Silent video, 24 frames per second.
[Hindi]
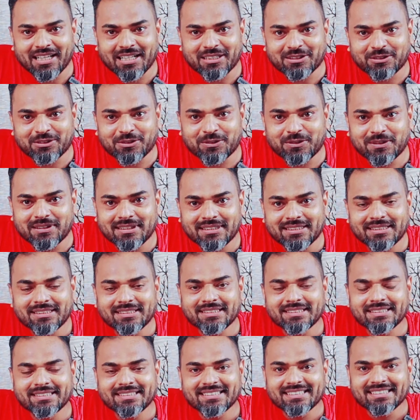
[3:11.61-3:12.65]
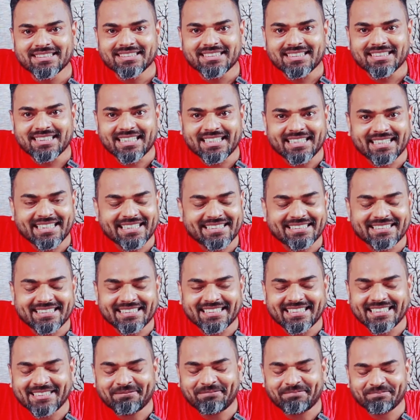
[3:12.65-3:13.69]
के आंसू नहीं देख
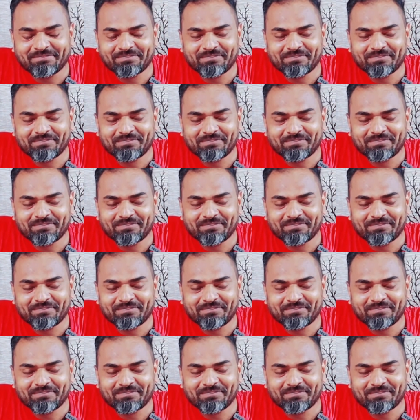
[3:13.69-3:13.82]
सकते